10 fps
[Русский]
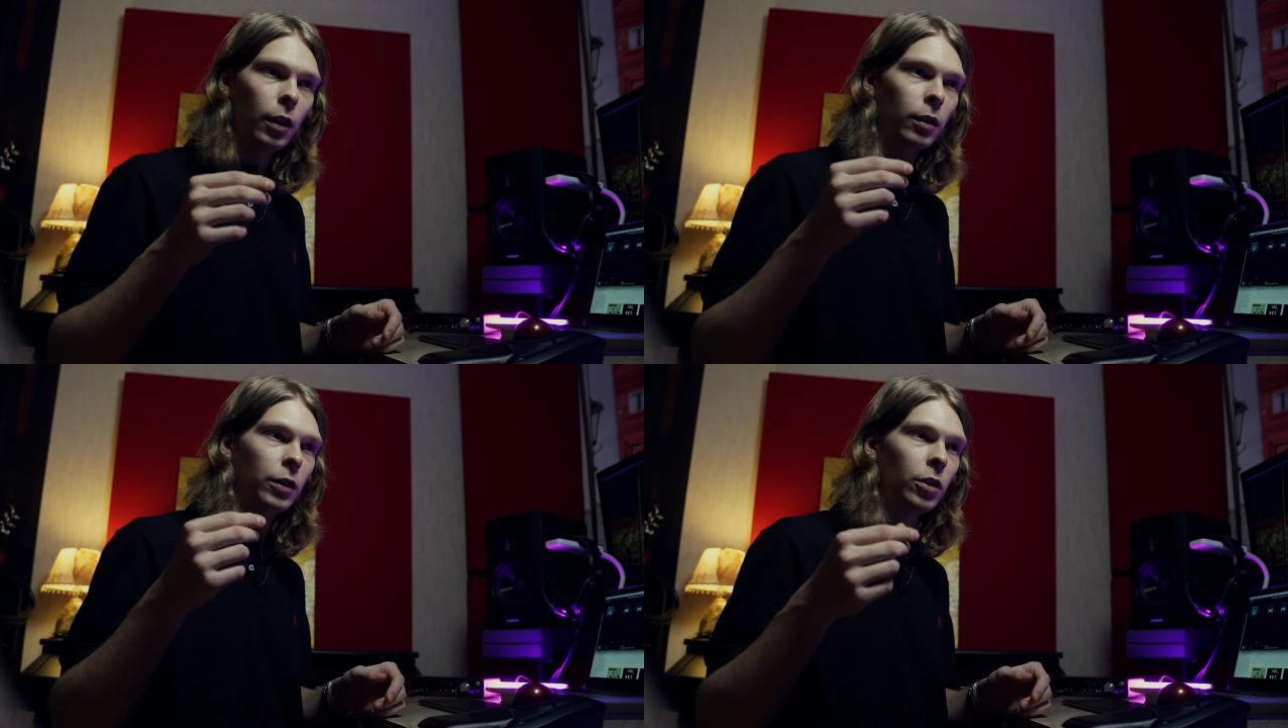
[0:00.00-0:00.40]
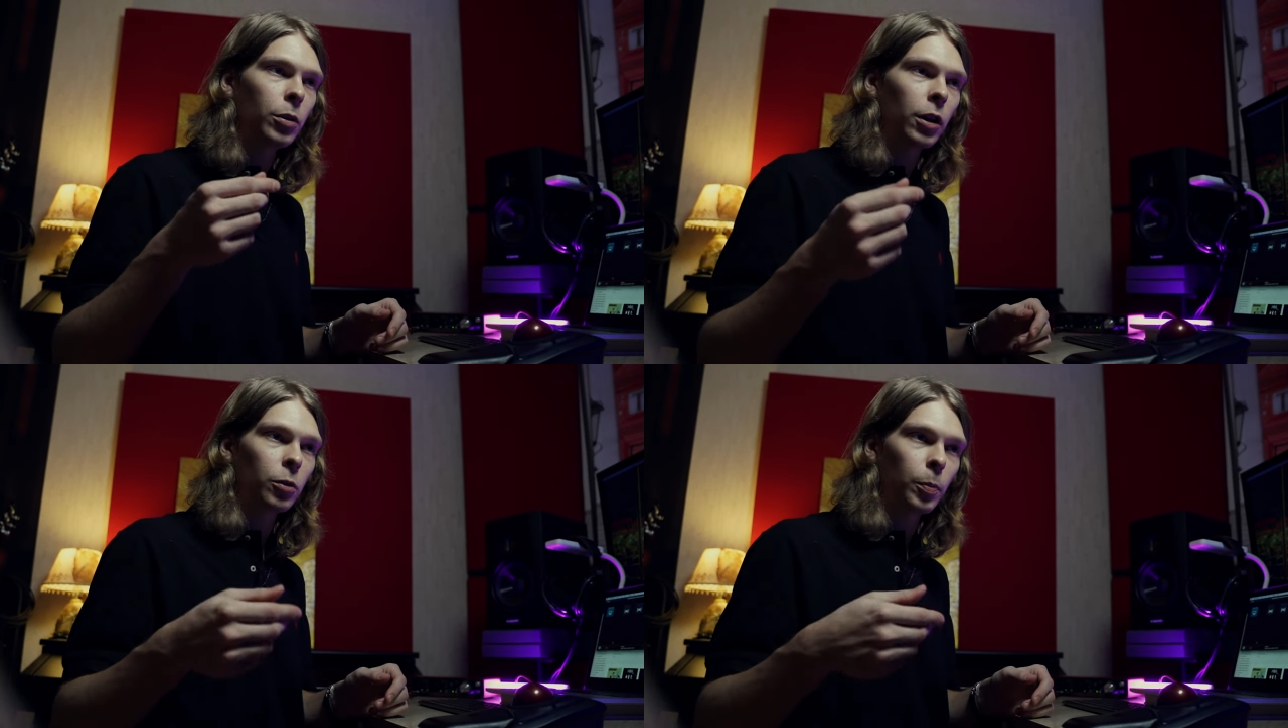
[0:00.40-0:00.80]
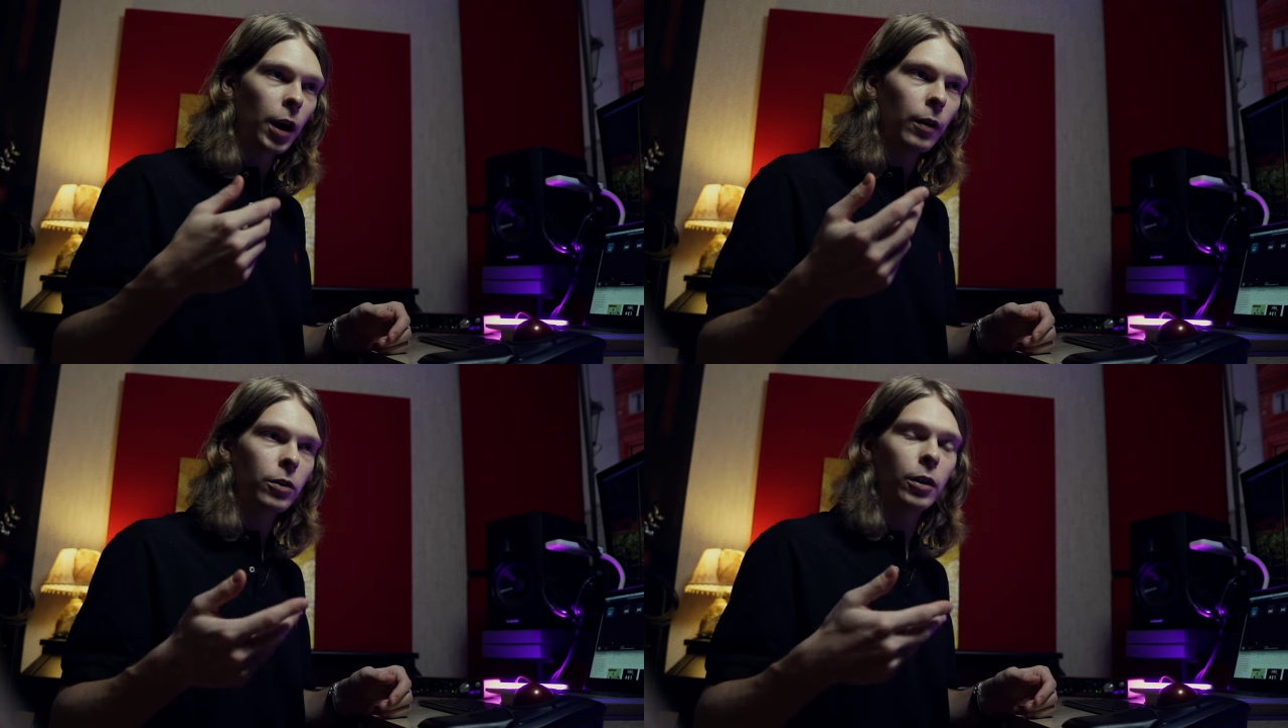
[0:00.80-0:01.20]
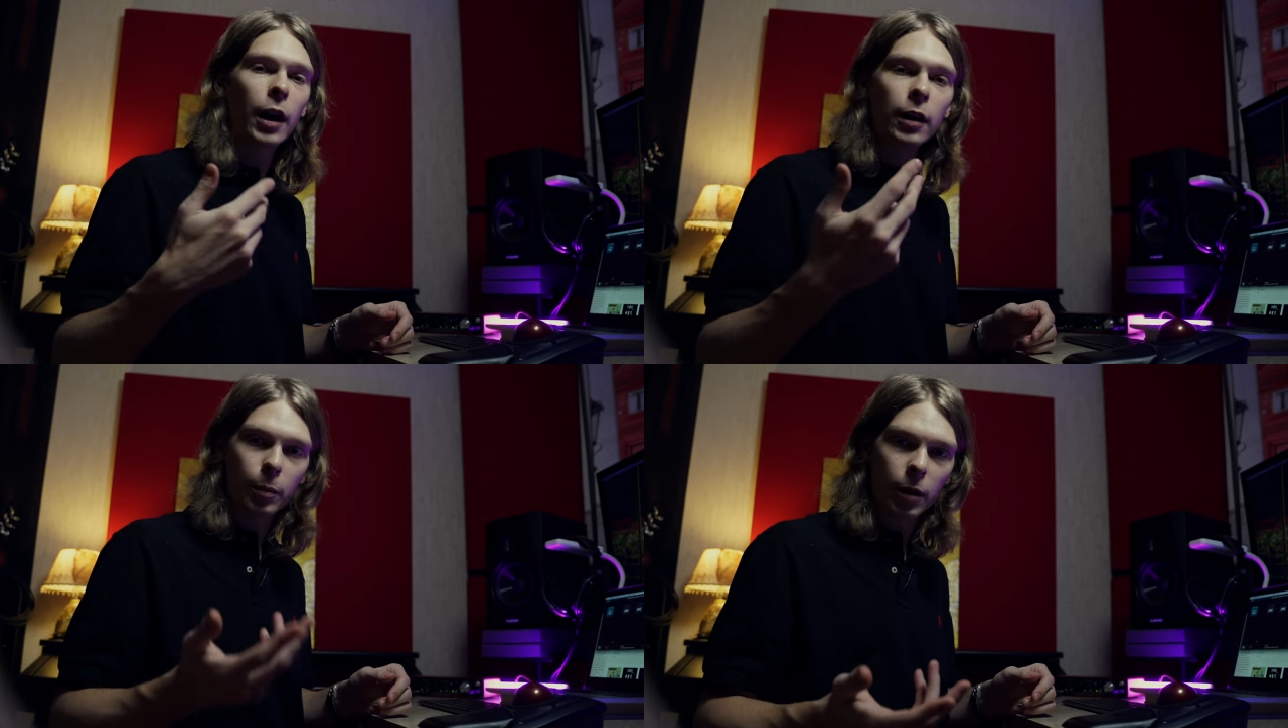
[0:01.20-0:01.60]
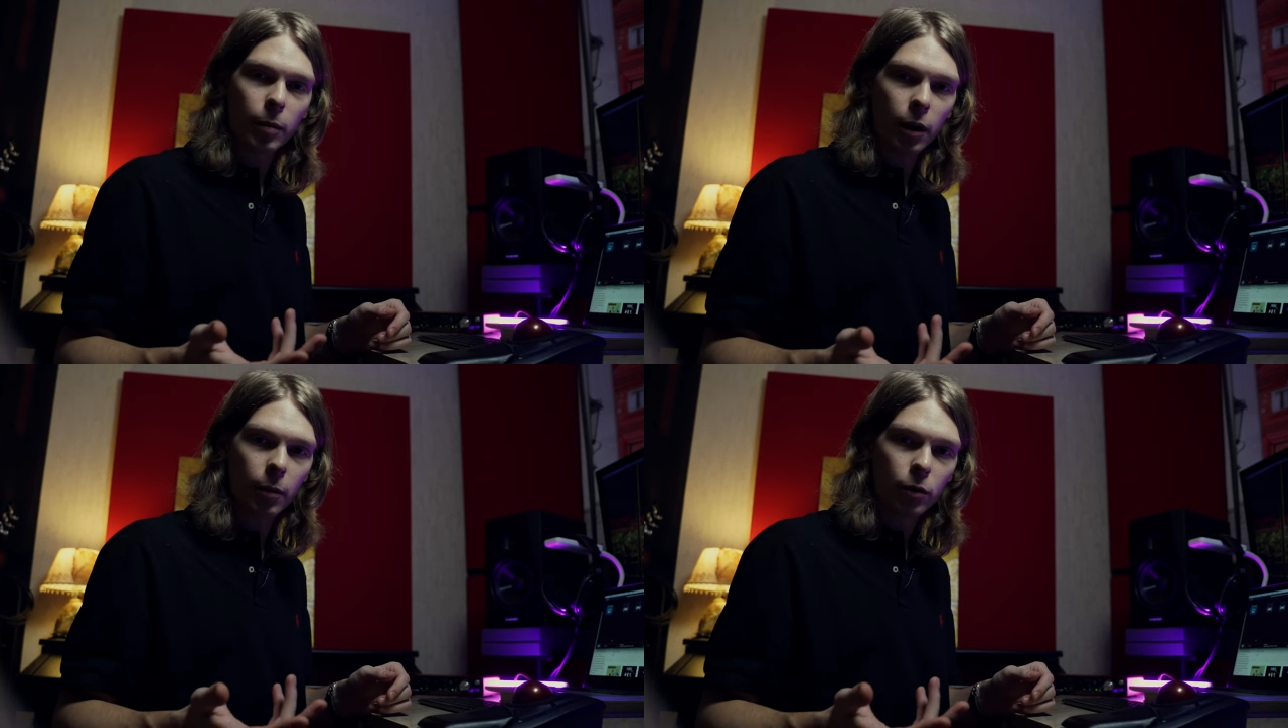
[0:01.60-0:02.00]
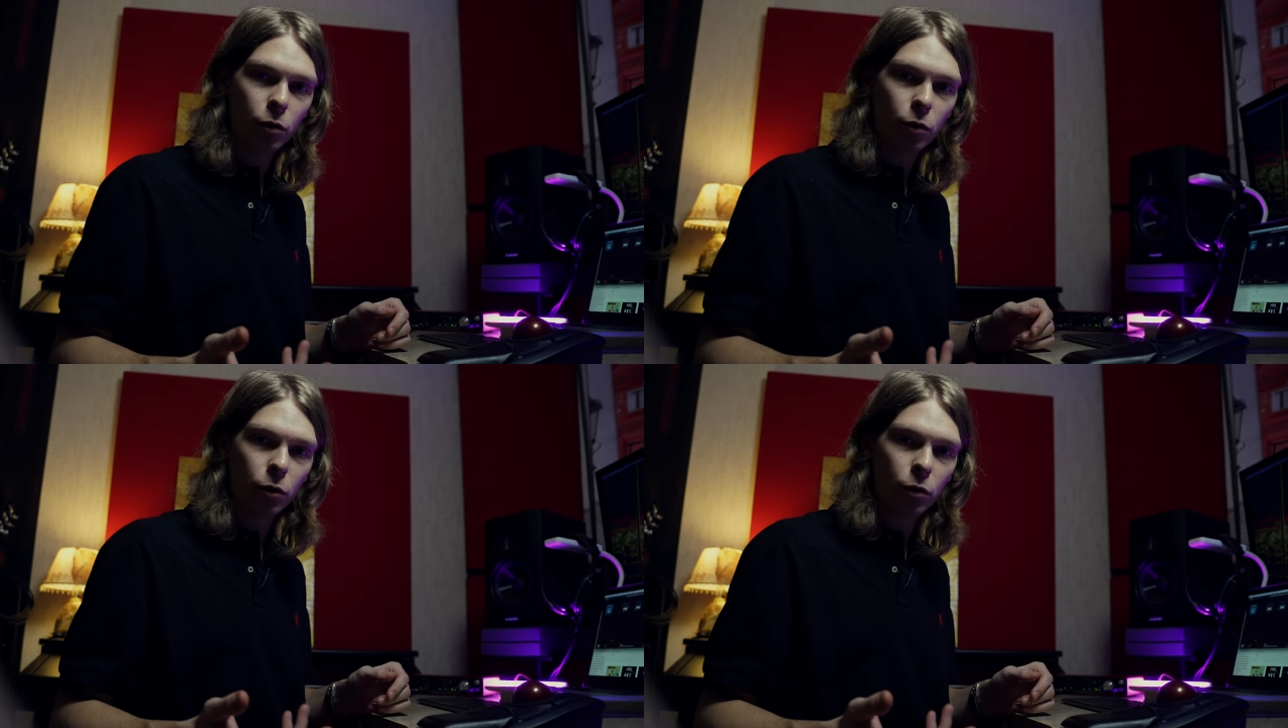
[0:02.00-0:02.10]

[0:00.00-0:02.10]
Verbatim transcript: над тем, как исправить реальные проблемы,